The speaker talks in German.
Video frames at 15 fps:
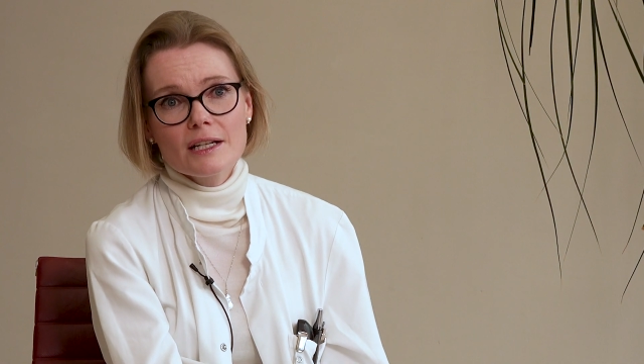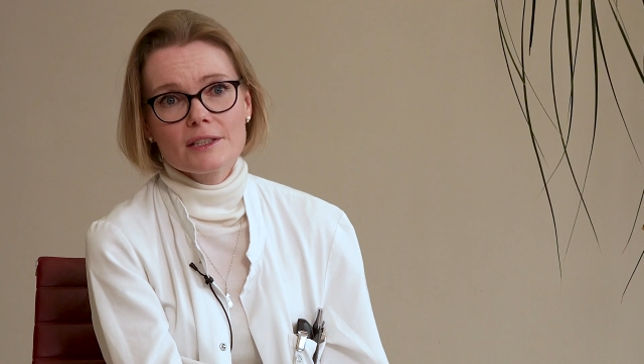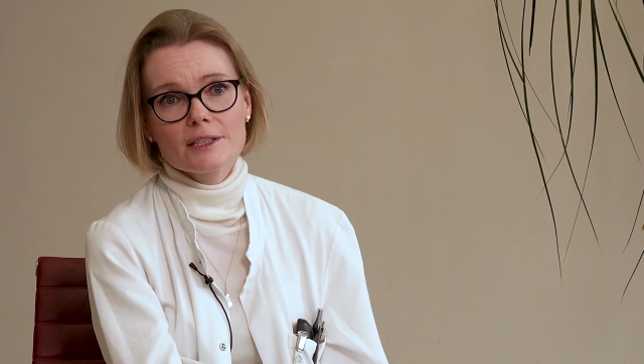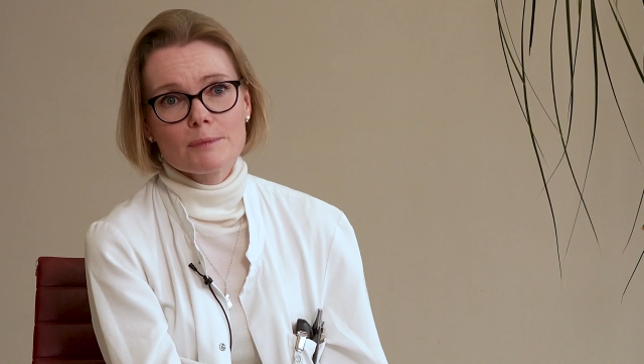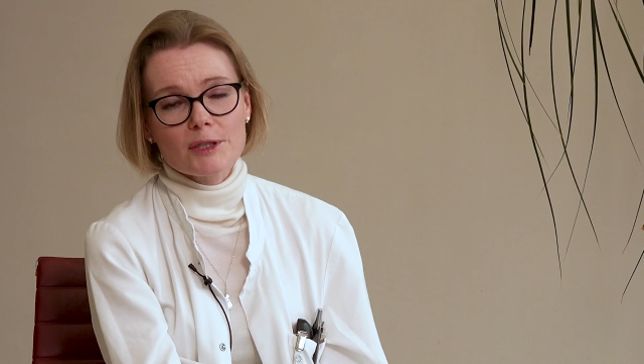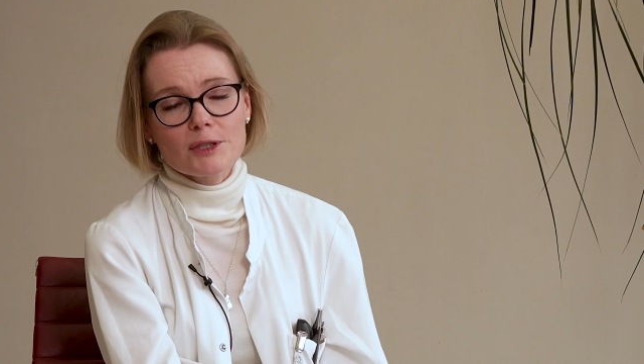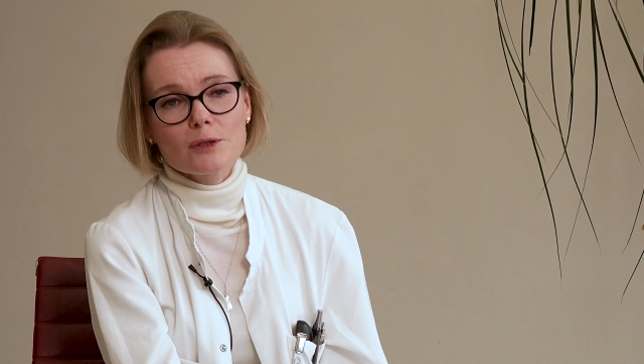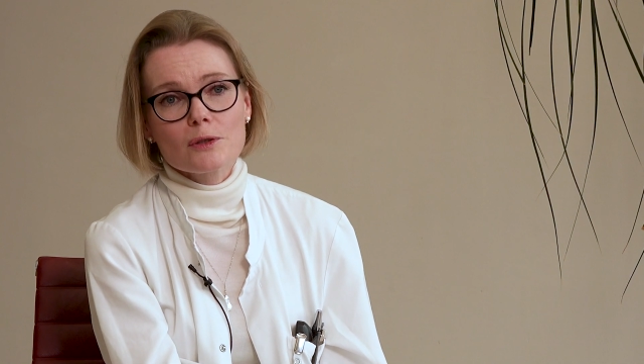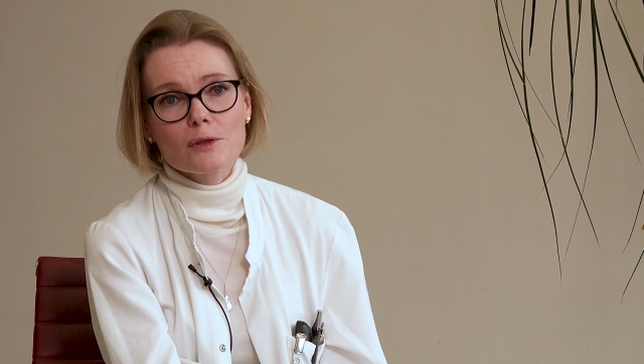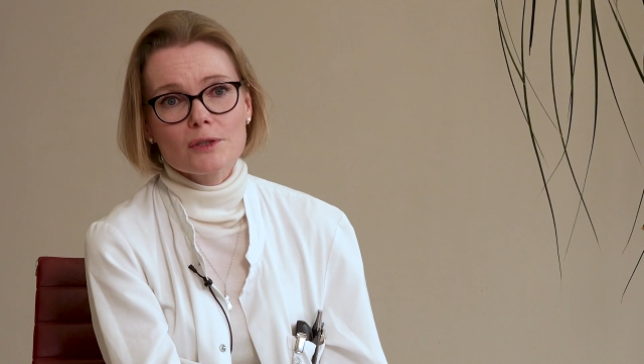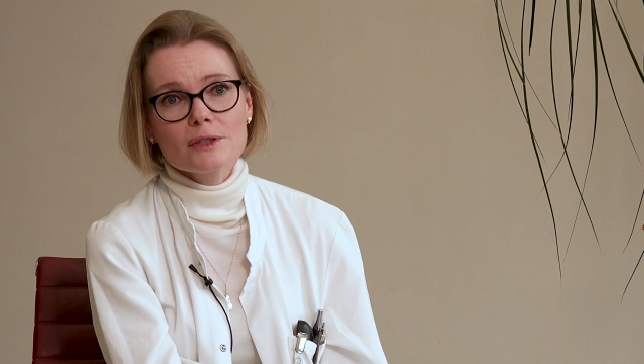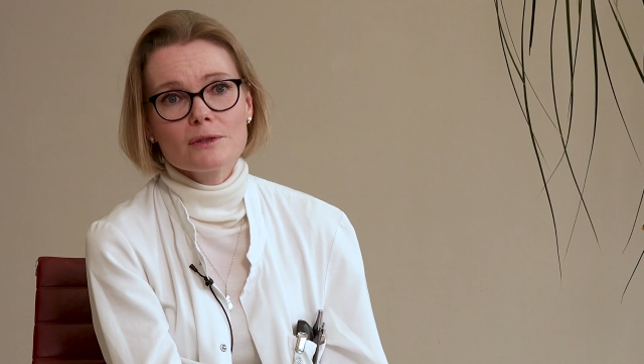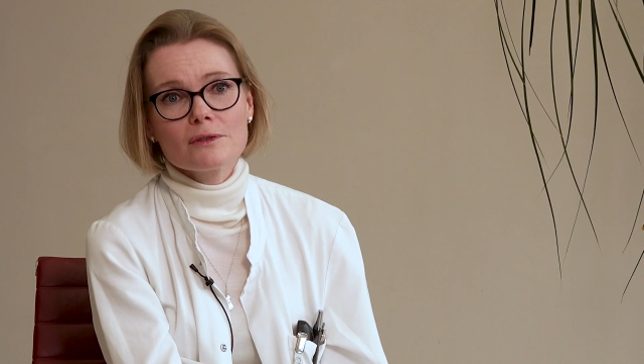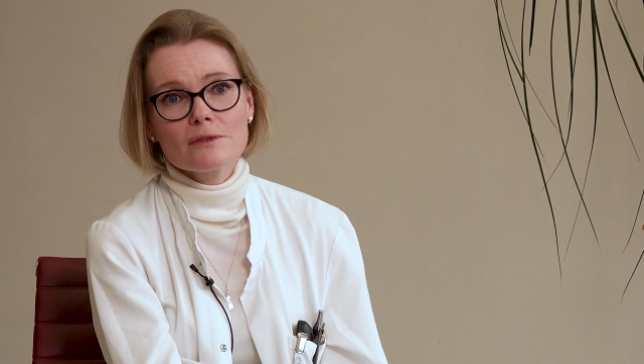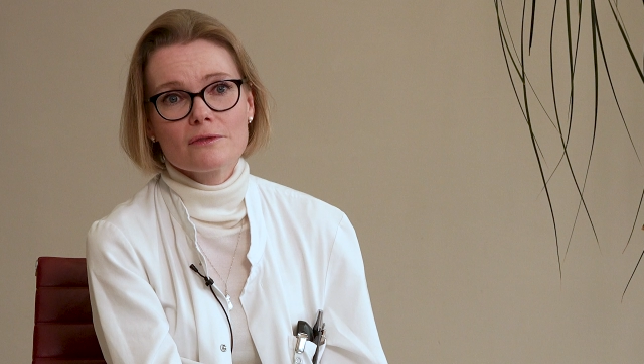die
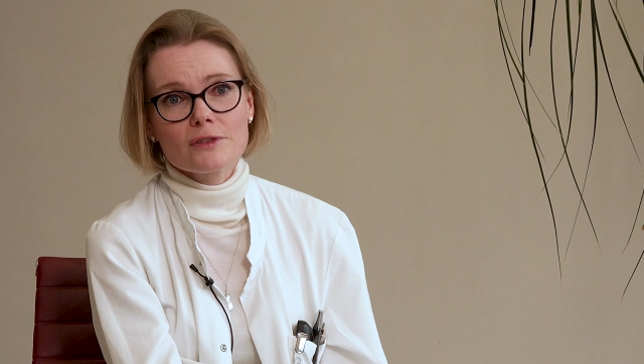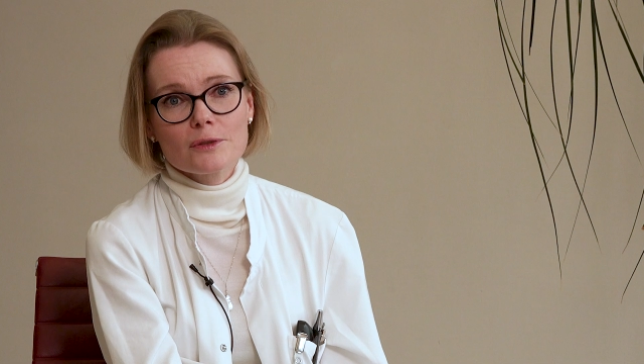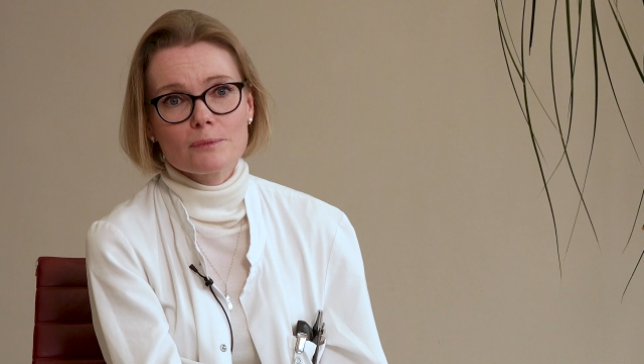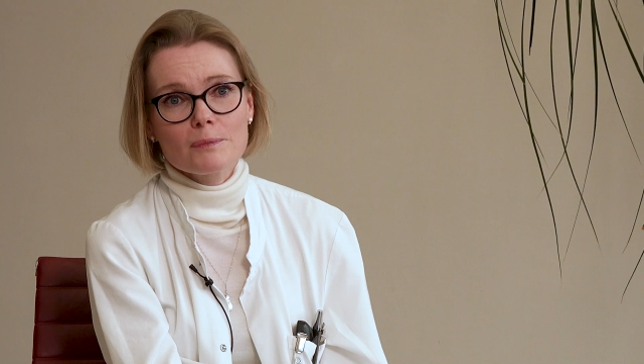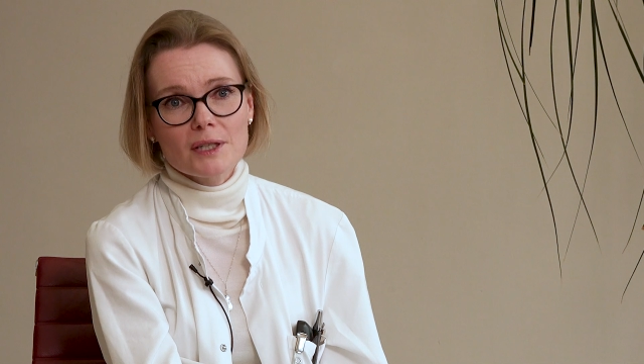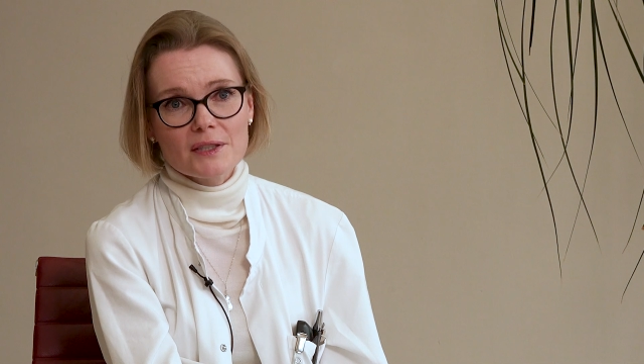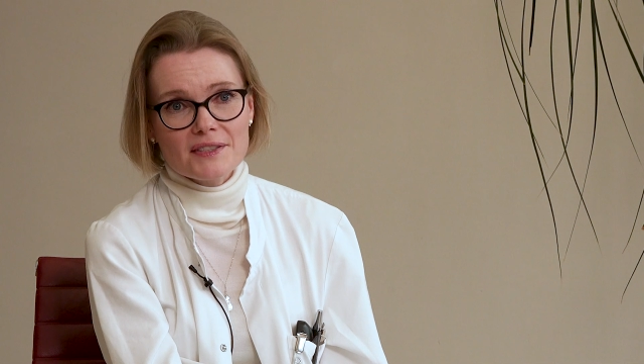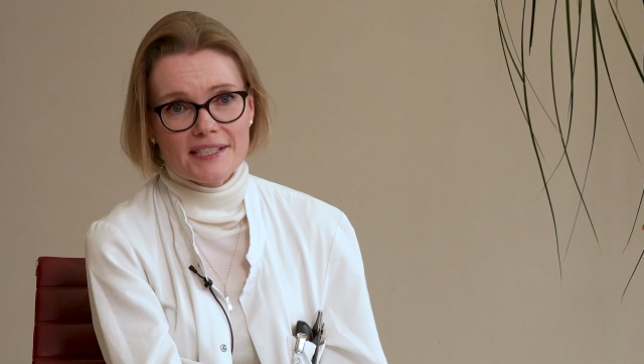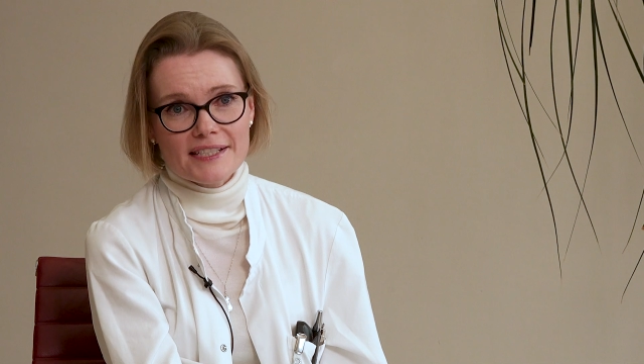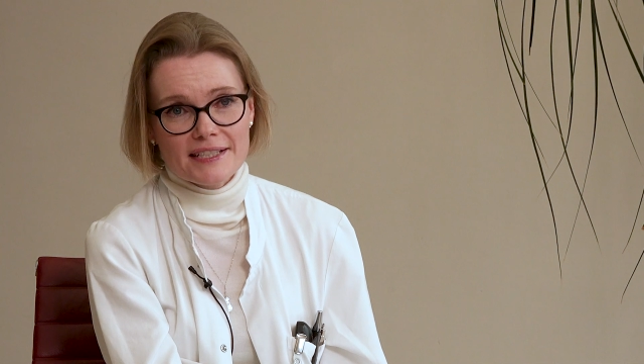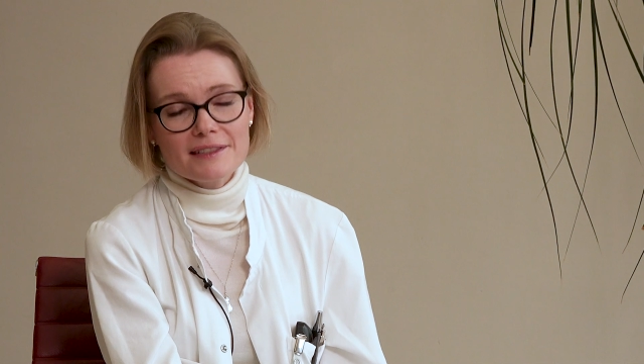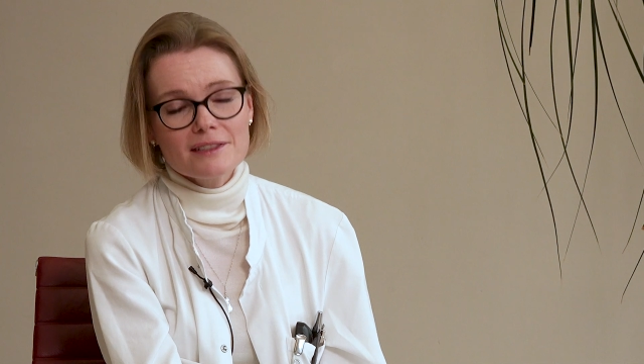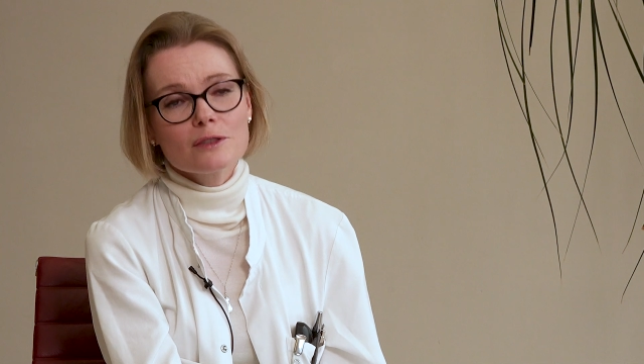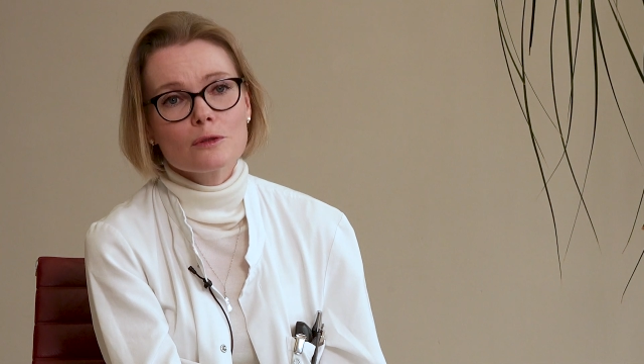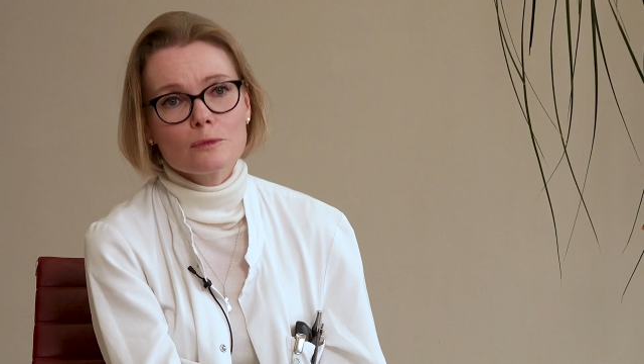Betreuung von
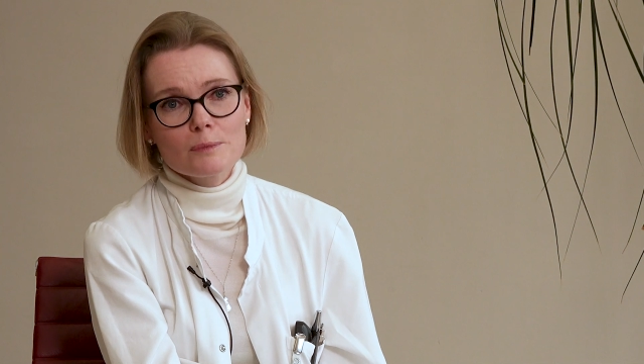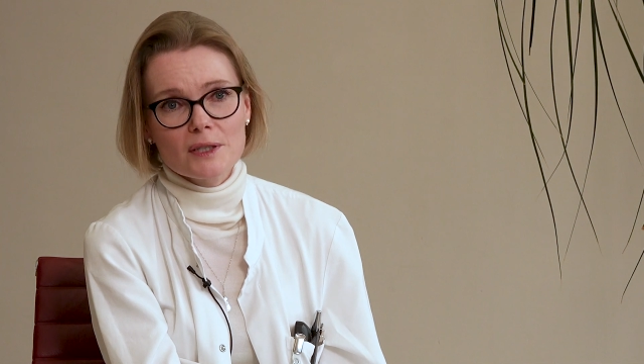Patienten und